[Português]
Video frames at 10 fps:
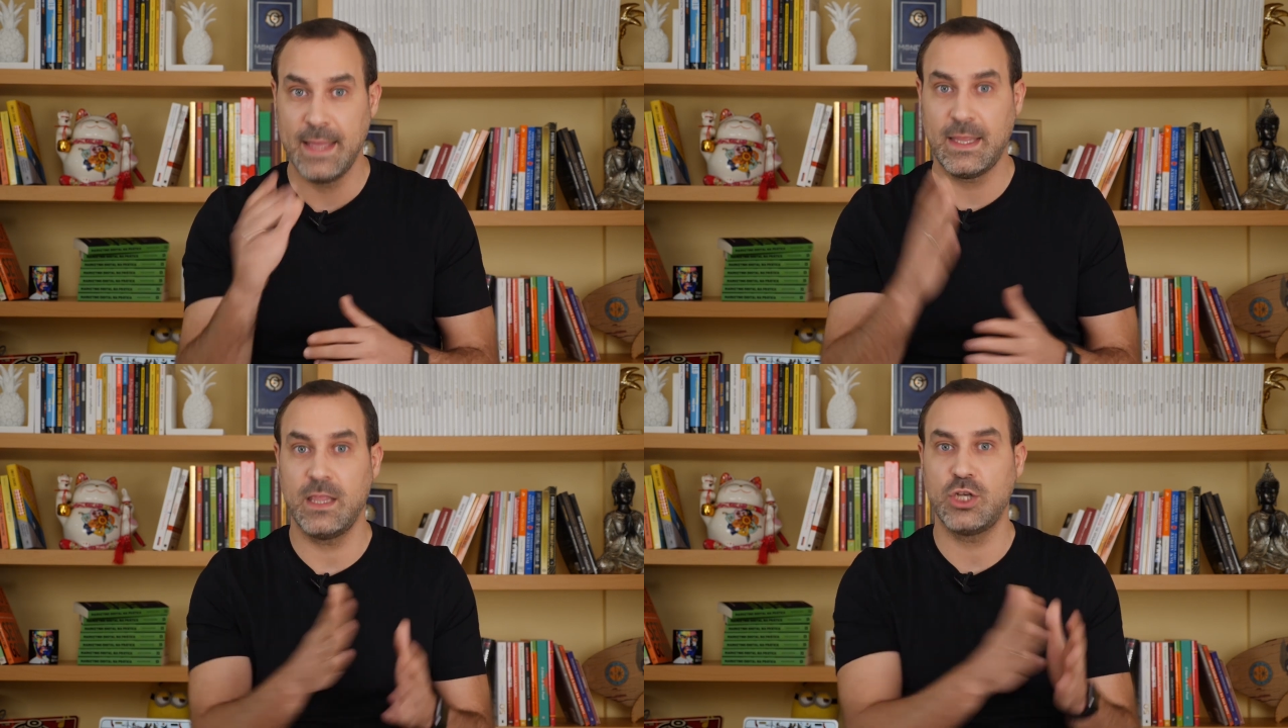
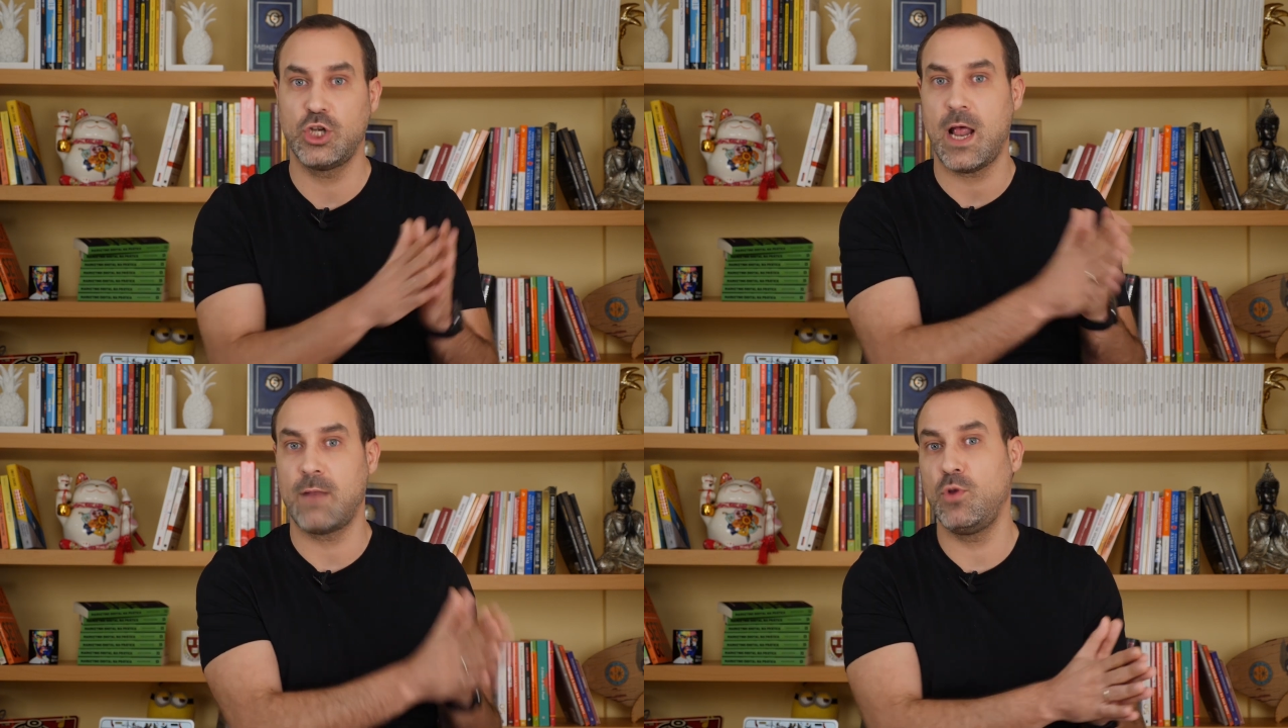tende a
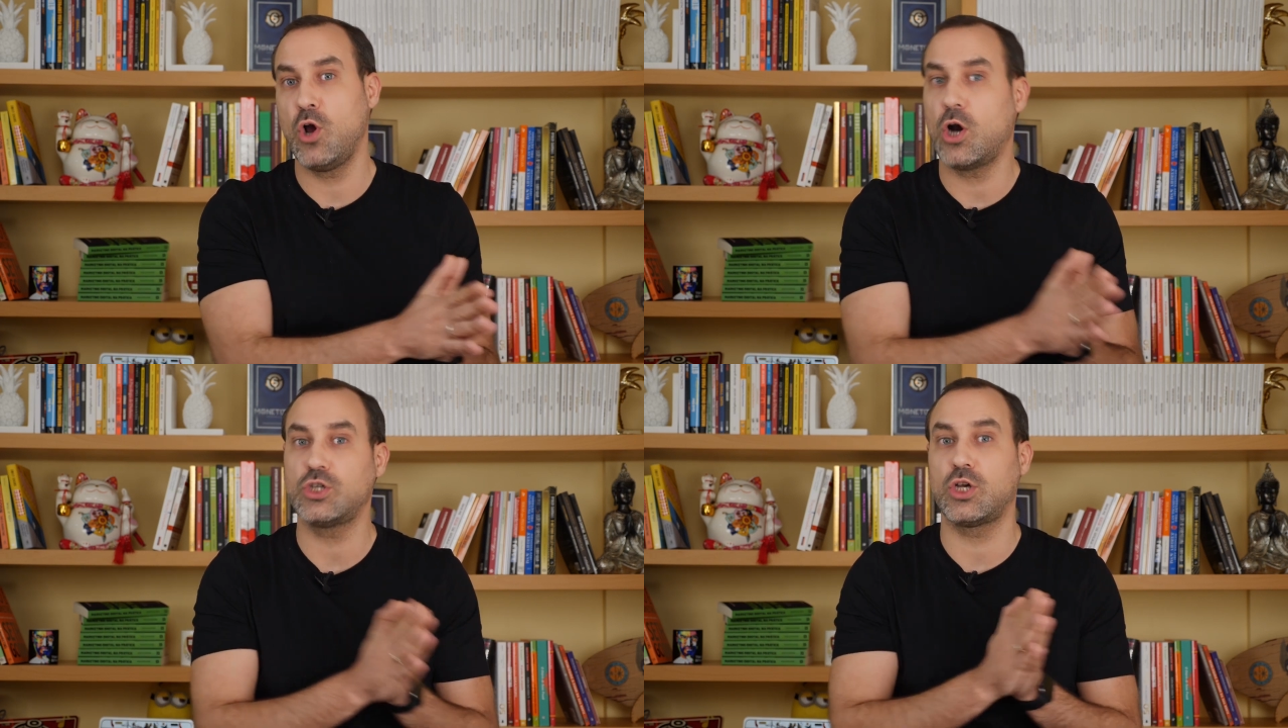gerar
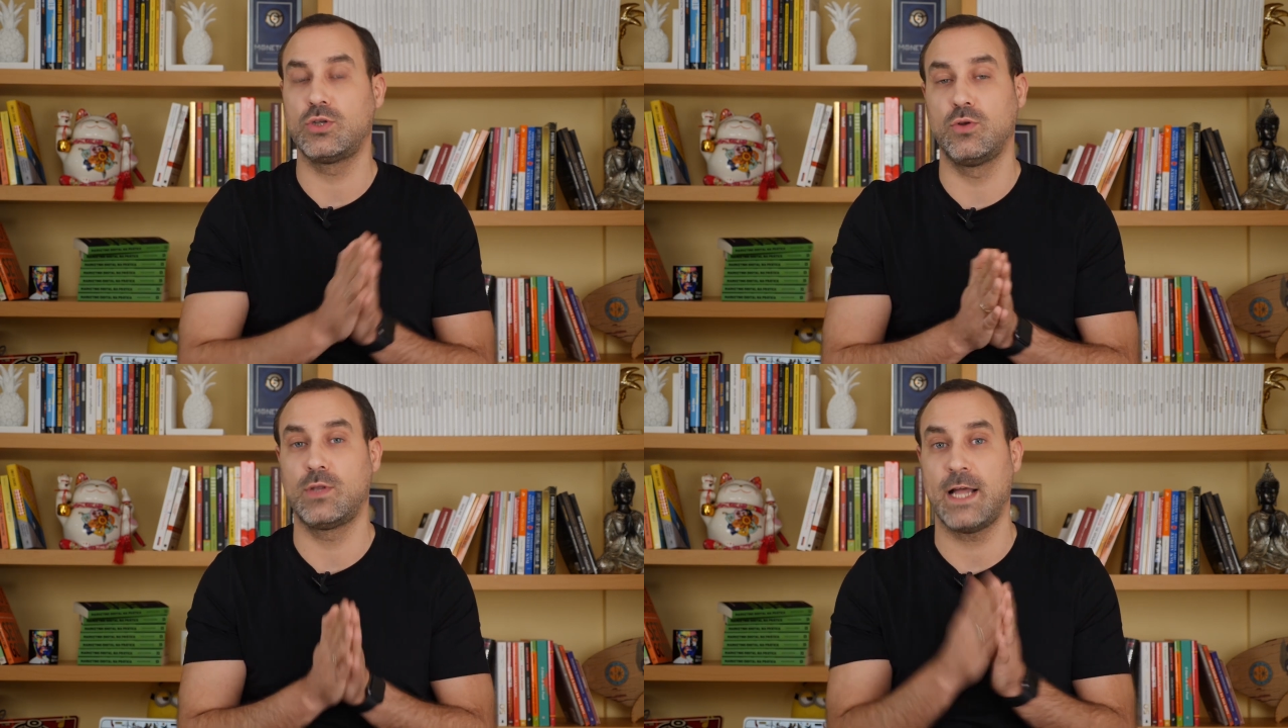melhores
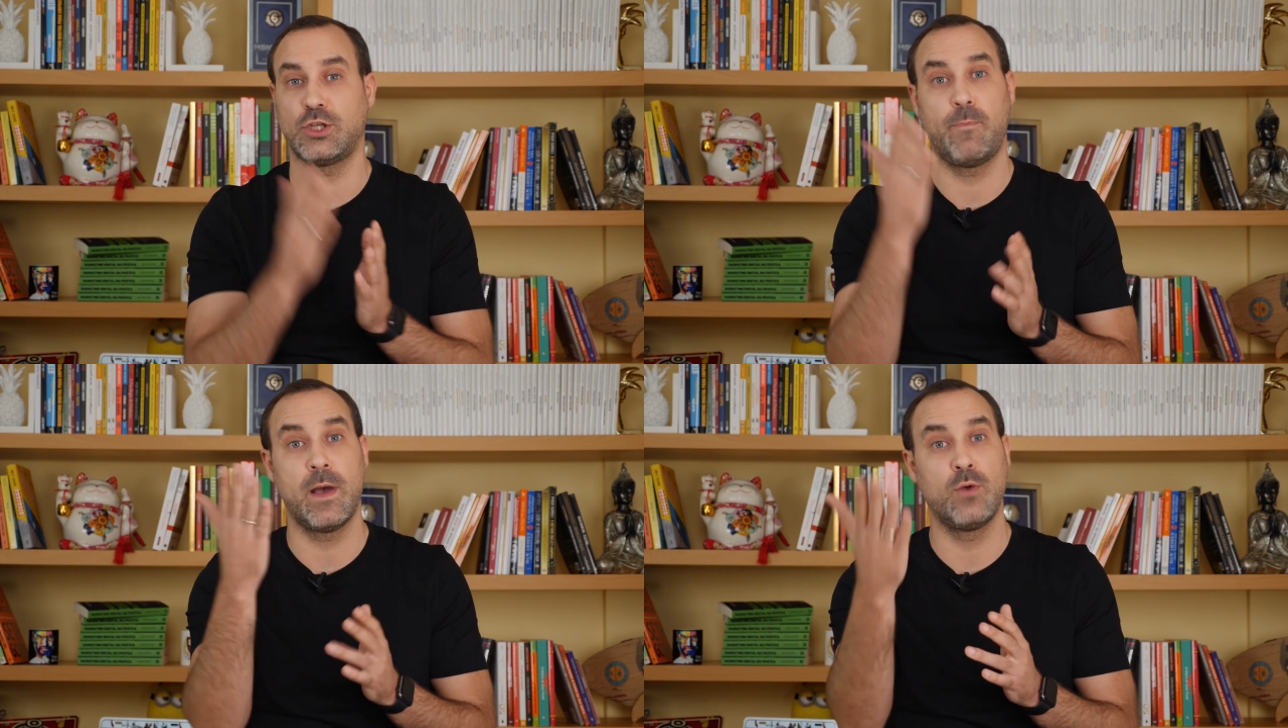
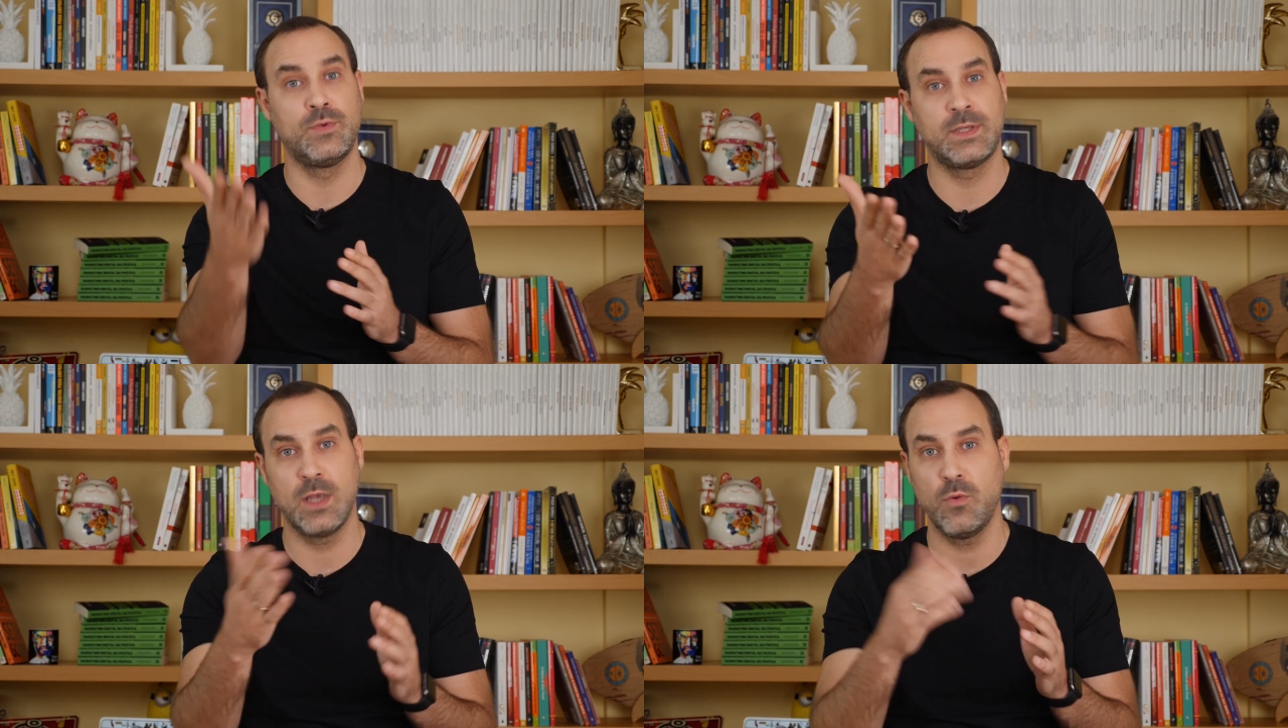resultados para o
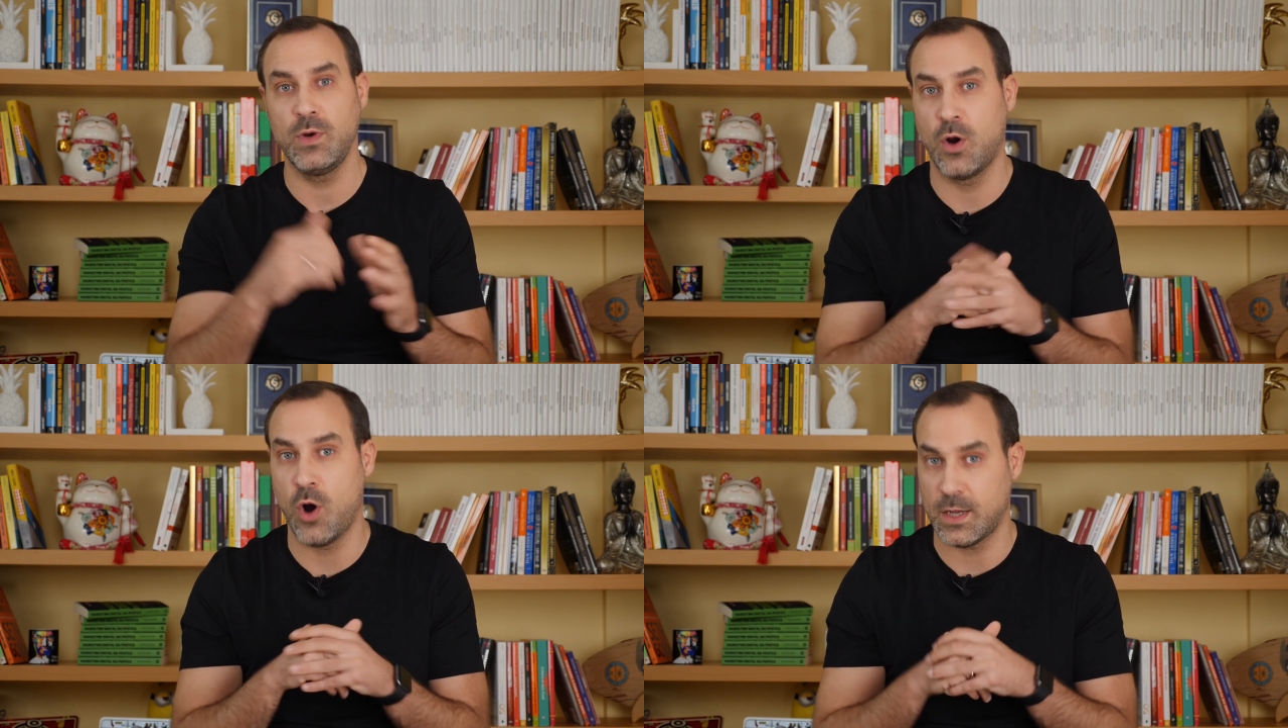seu
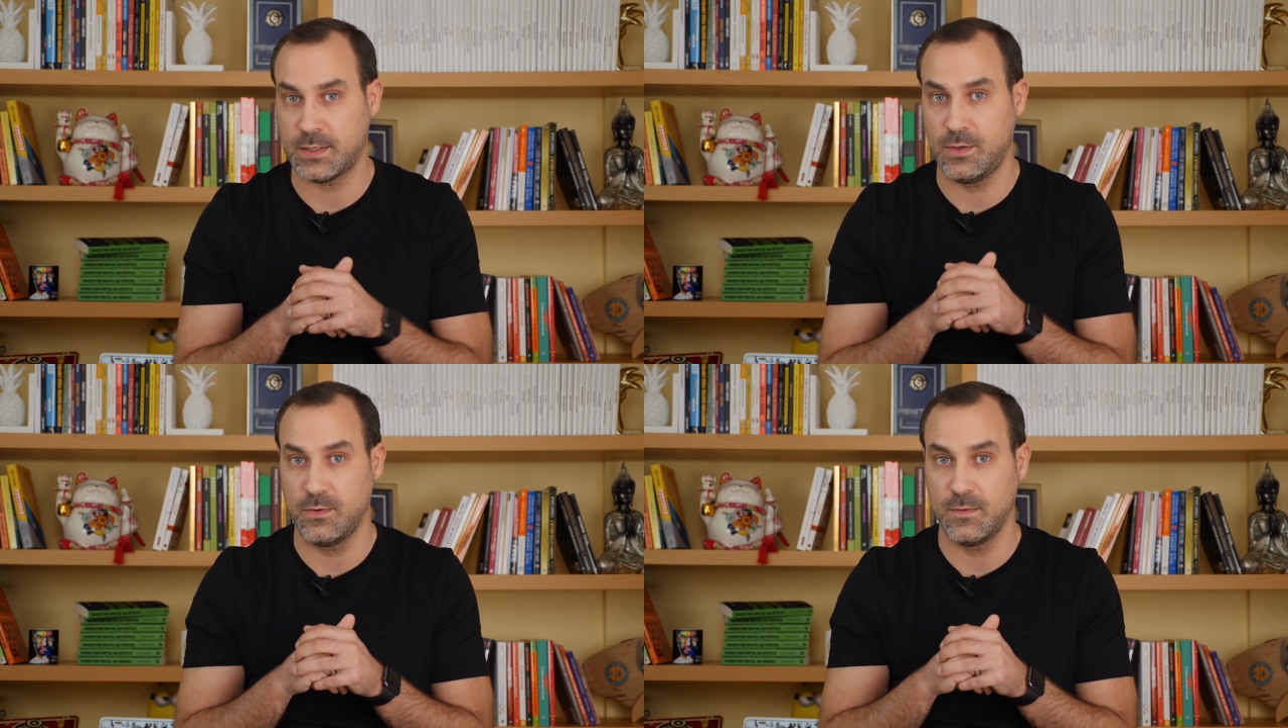
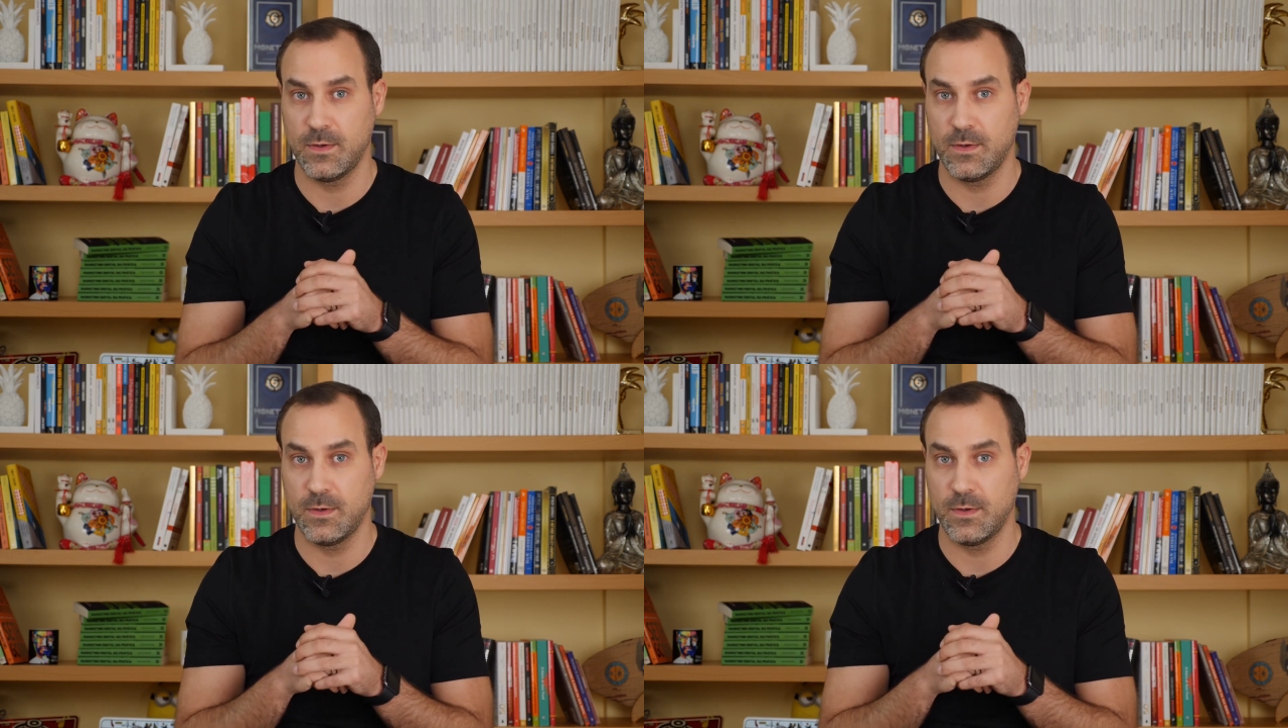negócio.